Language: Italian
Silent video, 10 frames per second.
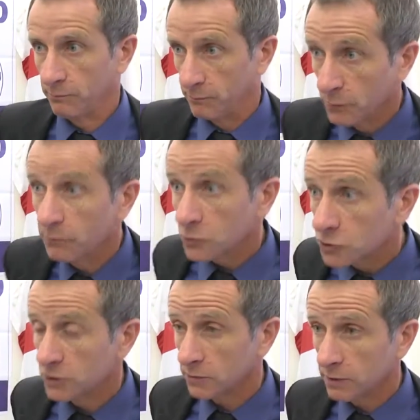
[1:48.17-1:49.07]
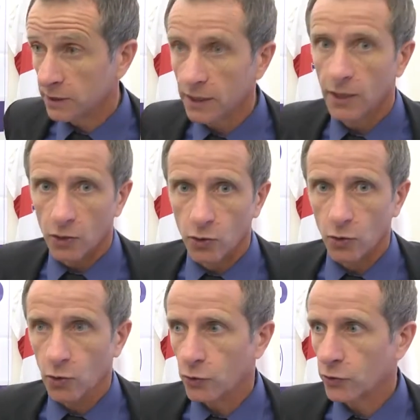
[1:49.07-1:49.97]
più possibile
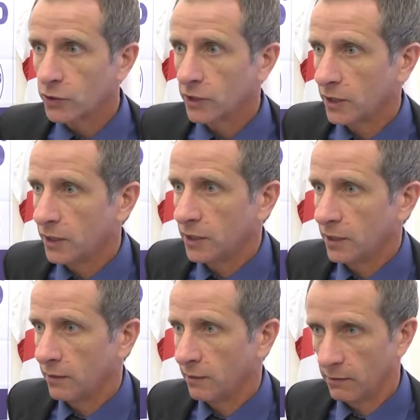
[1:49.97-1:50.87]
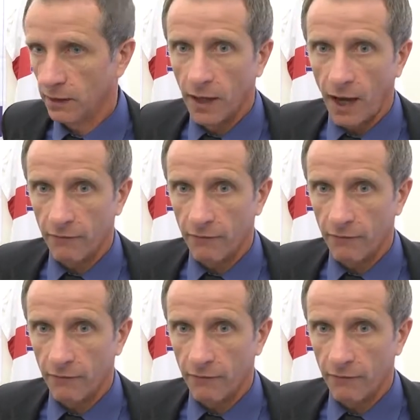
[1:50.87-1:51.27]
coloro che eh,